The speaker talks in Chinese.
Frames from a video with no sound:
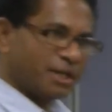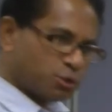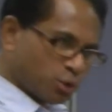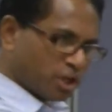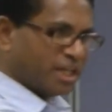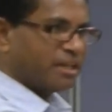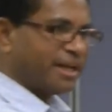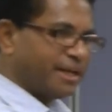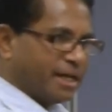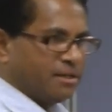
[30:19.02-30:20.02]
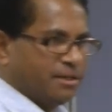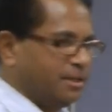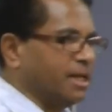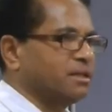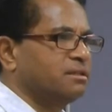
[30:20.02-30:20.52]
应该说跟黑暗的
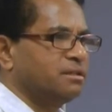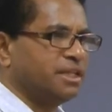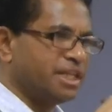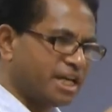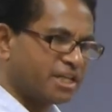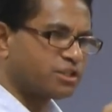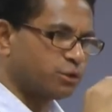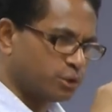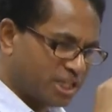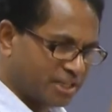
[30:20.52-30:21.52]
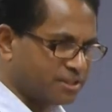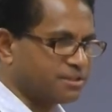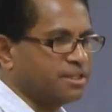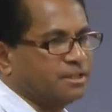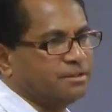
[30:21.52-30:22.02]
一样，应该是象
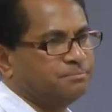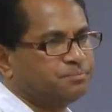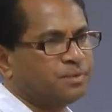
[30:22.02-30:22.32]
征性的。